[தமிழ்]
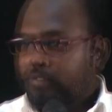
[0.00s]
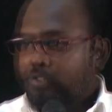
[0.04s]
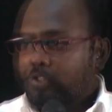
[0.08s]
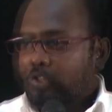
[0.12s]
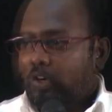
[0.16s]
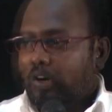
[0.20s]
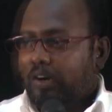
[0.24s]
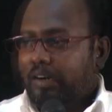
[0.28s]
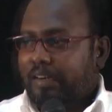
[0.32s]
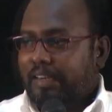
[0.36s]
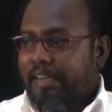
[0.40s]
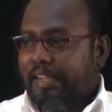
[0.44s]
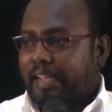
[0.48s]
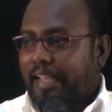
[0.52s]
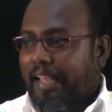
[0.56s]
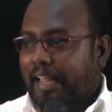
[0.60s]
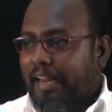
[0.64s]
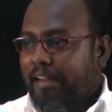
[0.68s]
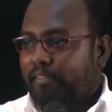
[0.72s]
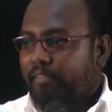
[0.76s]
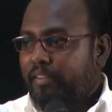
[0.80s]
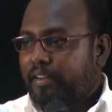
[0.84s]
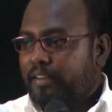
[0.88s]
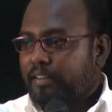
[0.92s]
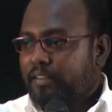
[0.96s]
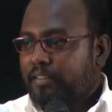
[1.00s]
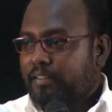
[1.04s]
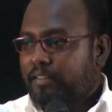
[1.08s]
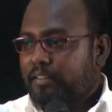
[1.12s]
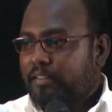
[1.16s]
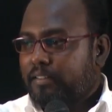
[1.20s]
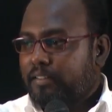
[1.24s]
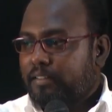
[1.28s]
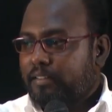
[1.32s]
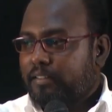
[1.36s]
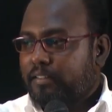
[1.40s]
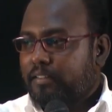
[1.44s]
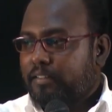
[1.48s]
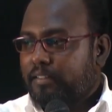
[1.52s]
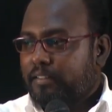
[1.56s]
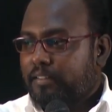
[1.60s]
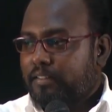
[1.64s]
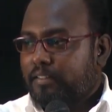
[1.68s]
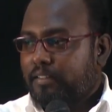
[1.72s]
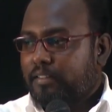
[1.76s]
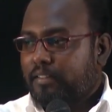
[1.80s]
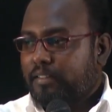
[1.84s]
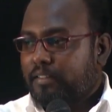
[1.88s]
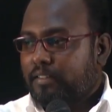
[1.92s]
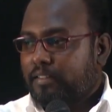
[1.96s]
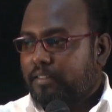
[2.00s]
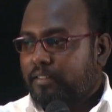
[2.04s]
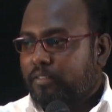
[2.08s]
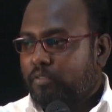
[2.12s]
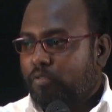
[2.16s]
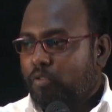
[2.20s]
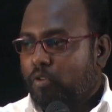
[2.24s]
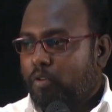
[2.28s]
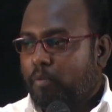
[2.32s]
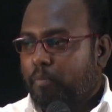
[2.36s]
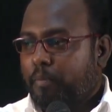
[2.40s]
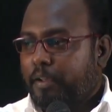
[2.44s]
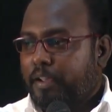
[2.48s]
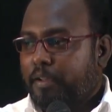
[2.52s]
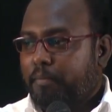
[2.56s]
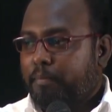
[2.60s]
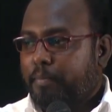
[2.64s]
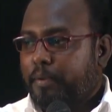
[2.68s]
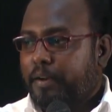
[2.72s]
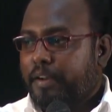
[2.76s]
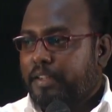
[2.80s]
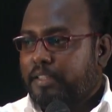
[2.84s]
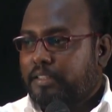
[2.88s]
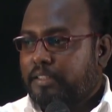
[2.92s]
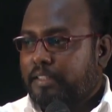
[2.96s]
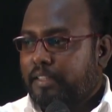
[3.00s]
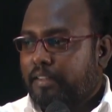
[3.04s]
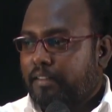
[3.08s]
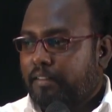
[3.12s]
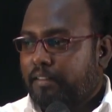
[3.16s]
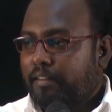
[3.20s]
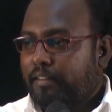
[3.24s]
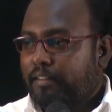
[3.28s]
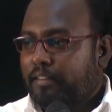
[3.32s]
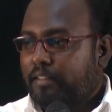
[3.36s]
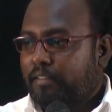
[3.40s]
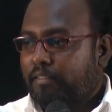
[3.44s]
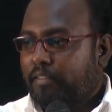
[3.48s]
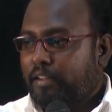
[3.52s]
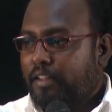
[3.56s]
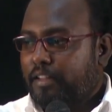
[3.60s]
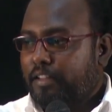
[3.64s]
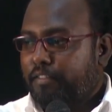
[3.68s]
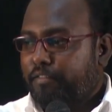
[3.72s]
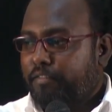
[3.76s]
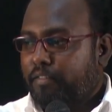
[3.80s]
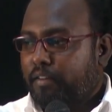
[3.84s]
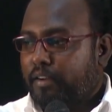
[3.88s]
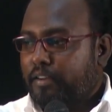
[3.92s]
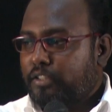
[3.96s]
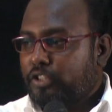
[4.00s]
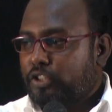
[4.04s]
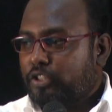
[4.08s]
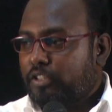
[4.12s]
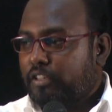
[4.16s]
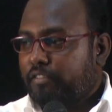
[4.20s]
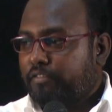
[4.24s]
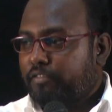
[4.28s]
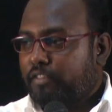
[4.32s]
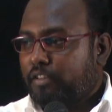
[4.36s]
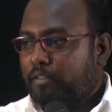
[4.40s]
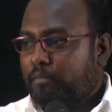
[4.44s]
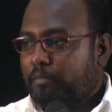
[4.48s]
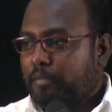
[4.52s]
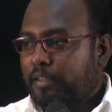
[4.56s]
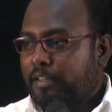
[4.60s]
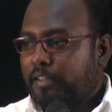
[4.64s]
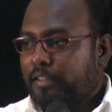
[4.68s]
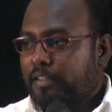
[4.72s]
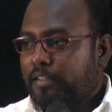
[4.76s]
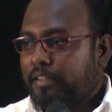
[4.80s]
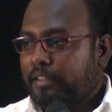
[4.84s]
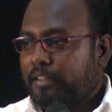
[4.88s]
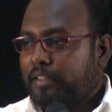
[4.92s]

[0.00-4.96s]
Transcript: ஜான் கால்வின் ஒரு மிகப்பெரிய சீர்திருத்தவாதி ஃப்ரெஞ்சு ரெஃபார்மர்